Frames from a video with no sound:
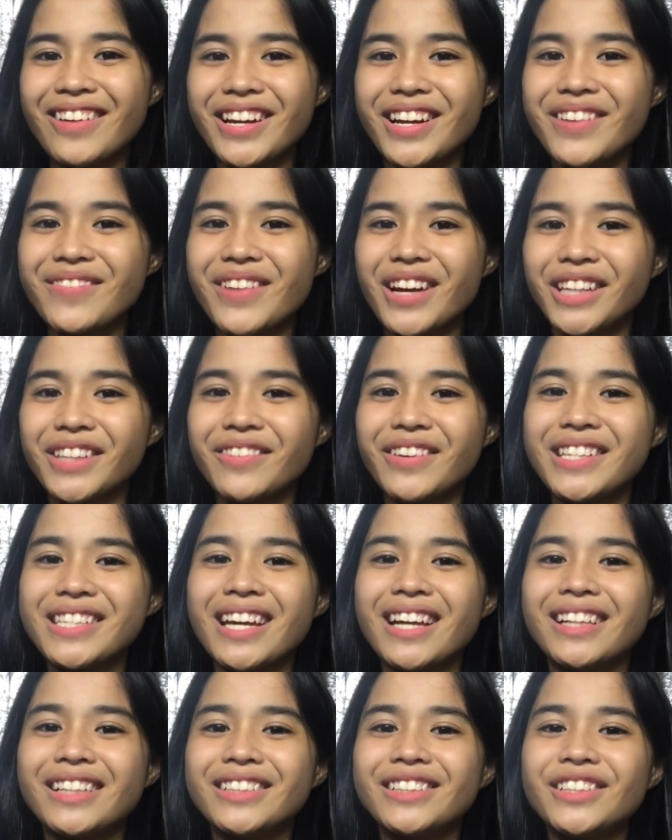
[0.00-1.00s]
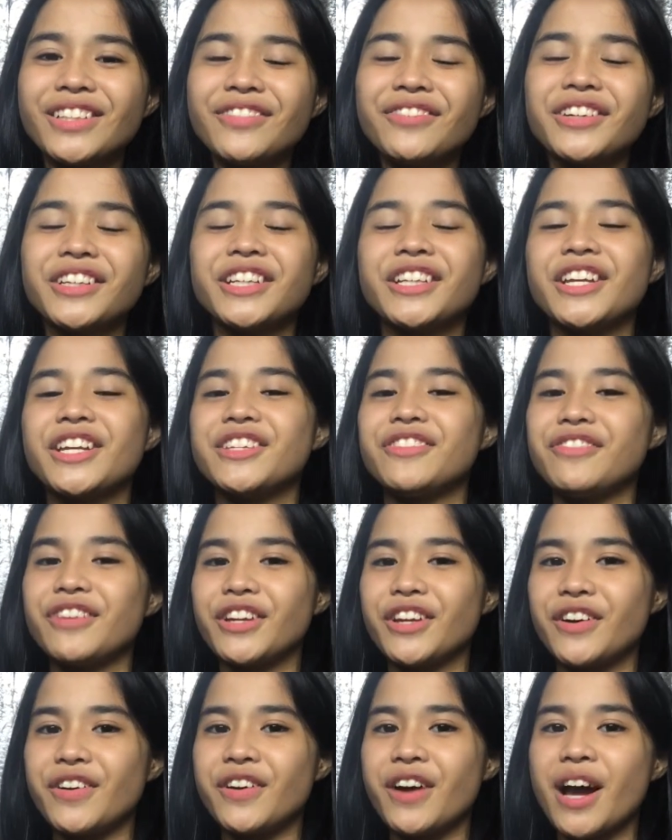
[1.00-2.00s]
Welcome back to my channel! So for today's
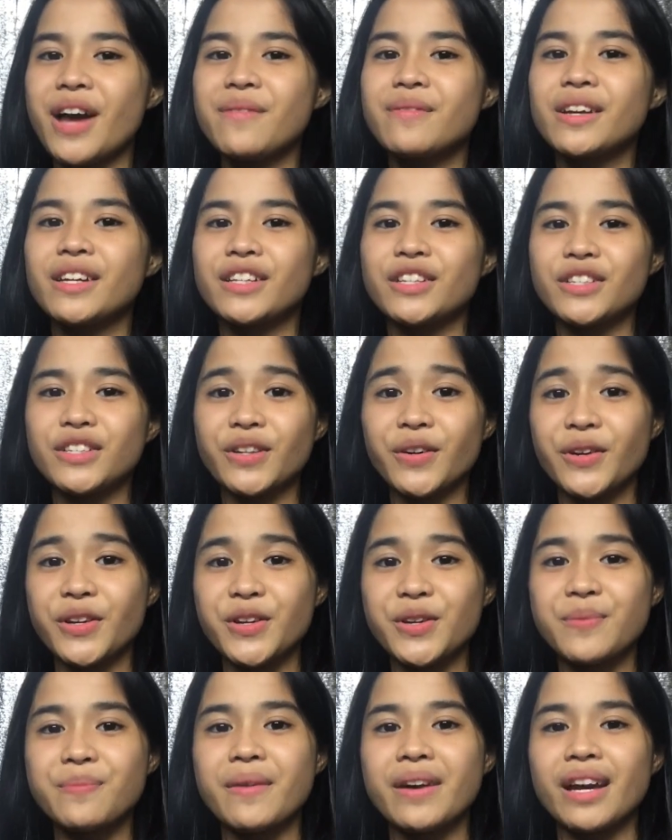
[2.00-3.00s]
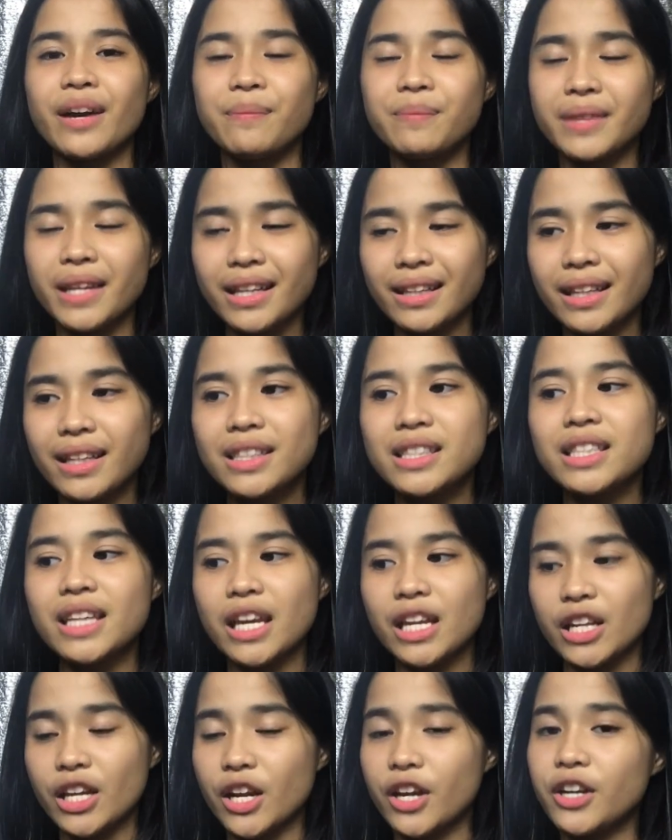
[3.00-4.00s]
video, I'm gonna show you my updated
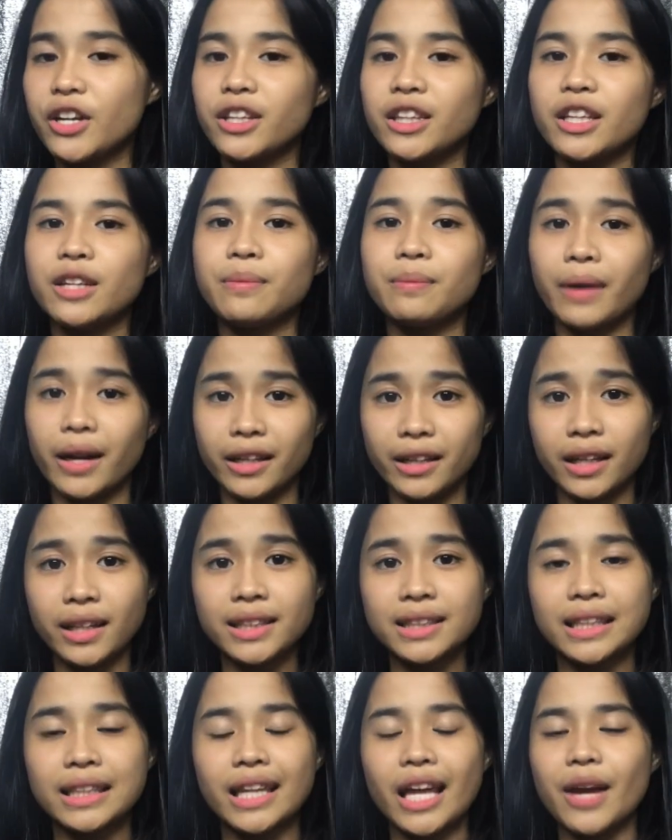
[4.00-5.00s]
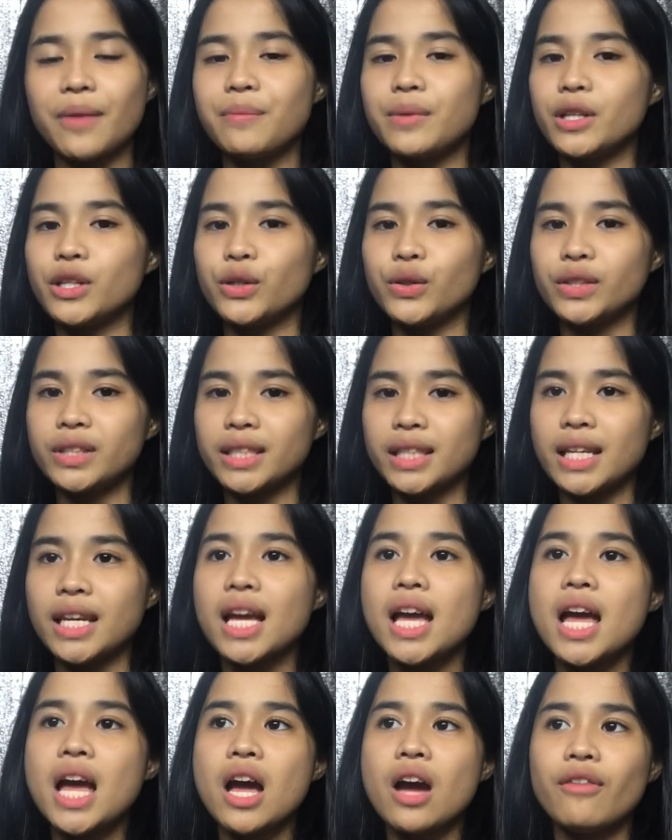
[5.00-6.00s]
skincare routine products that I've been using
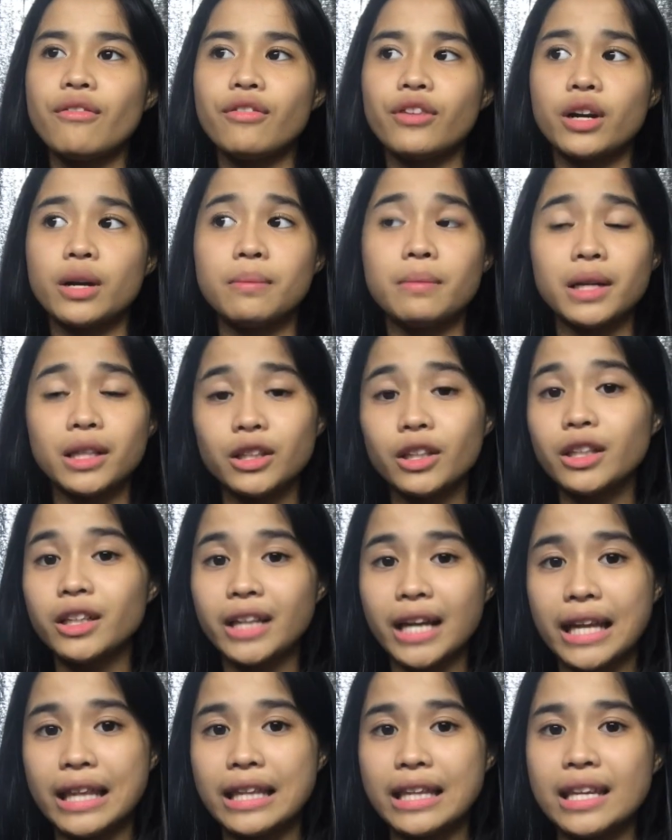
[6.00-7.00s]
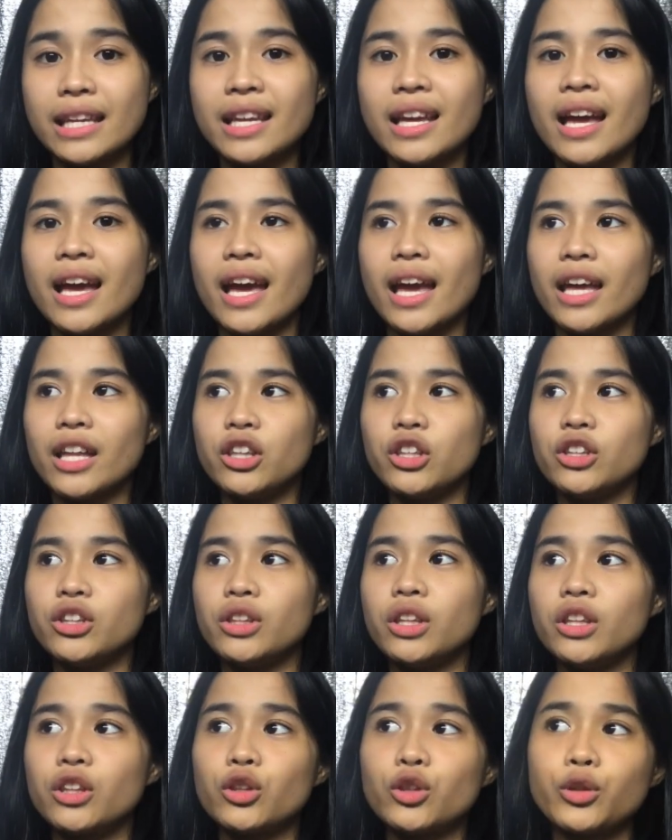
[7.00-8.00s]
for a month already. And
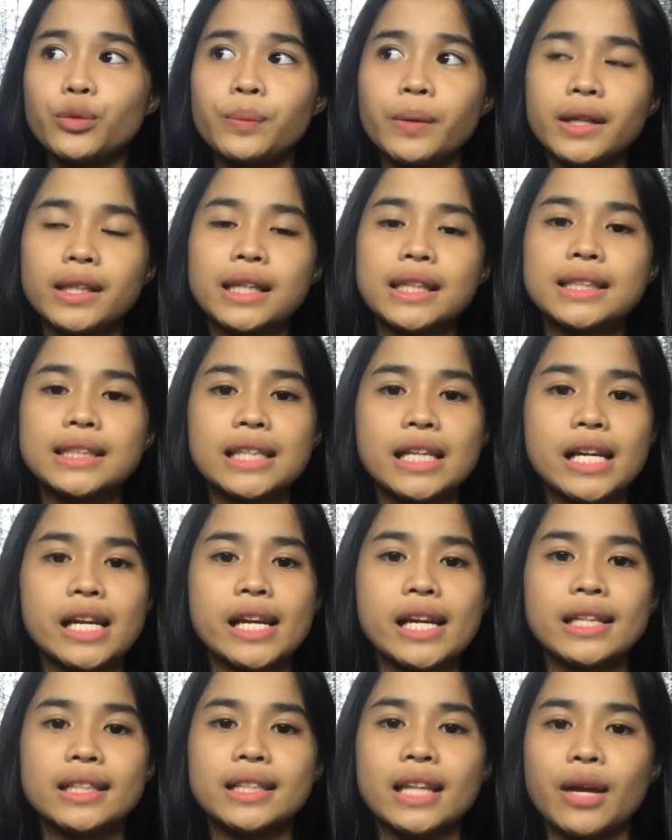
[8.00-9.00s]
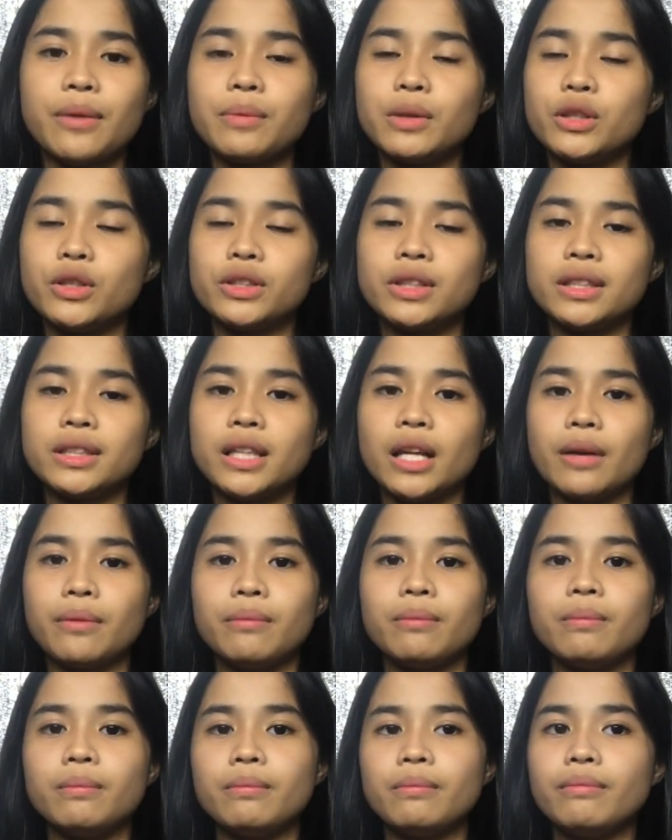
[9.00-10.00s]
the two products here is I've been using
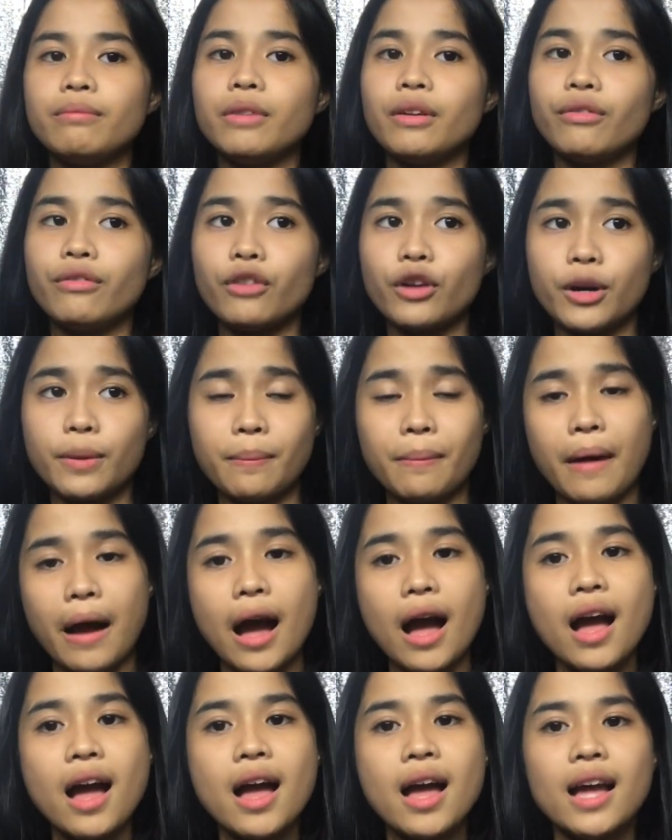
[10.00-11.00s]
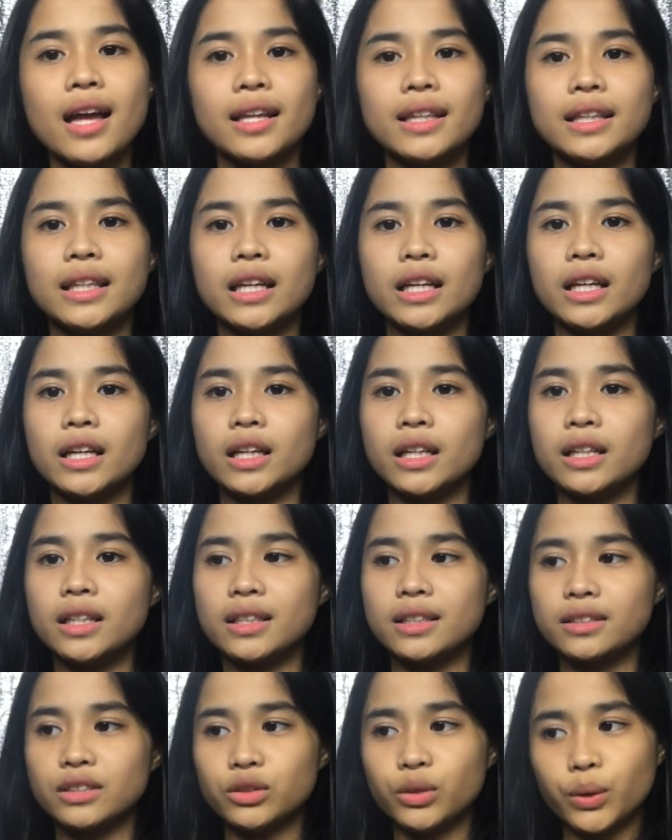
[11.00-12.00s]
them before pa, the
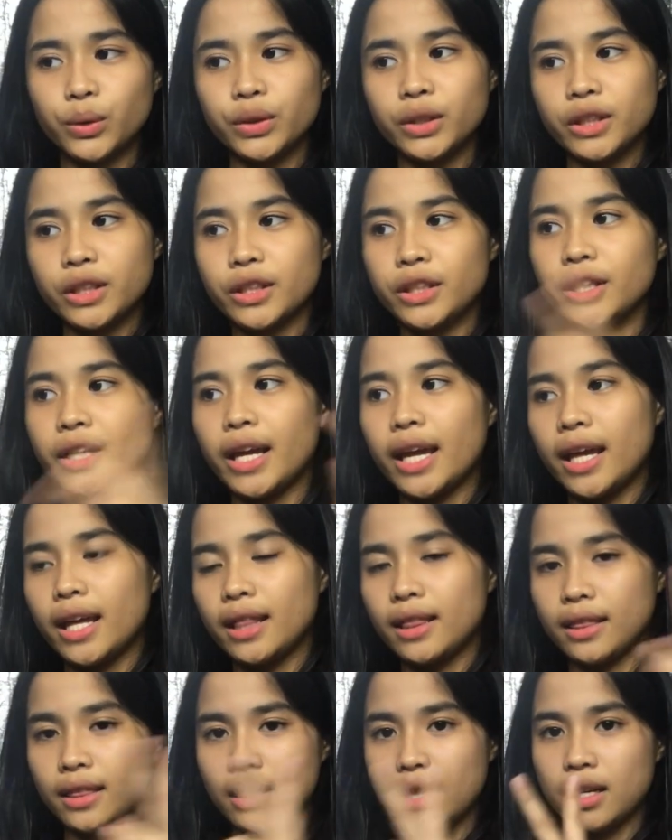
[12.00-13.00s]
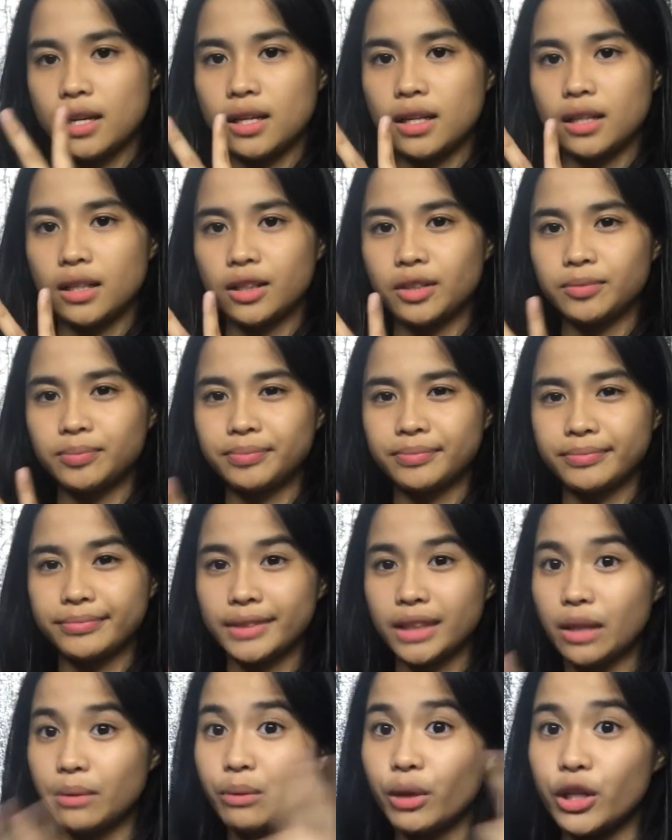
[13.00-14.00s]
toner and the
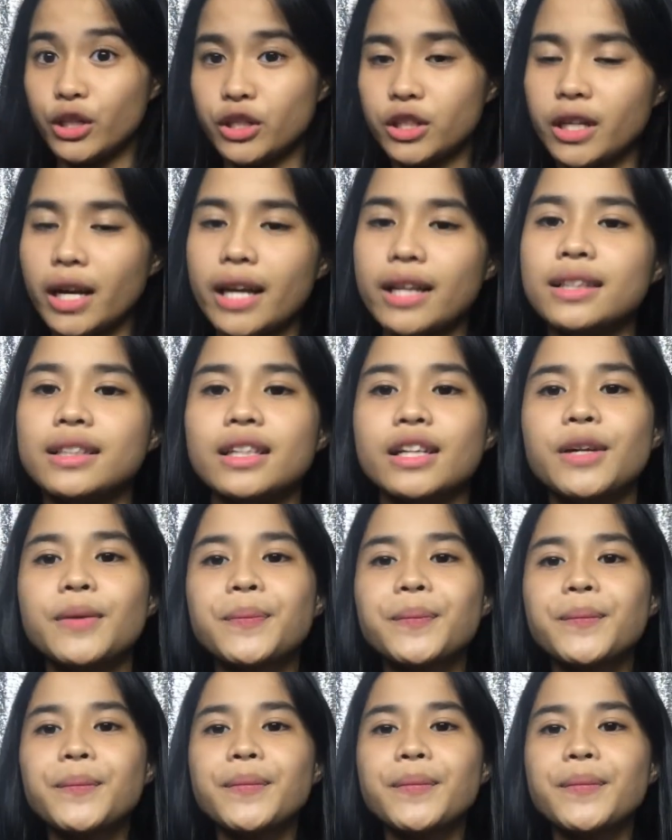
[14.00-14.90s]
moisturizer.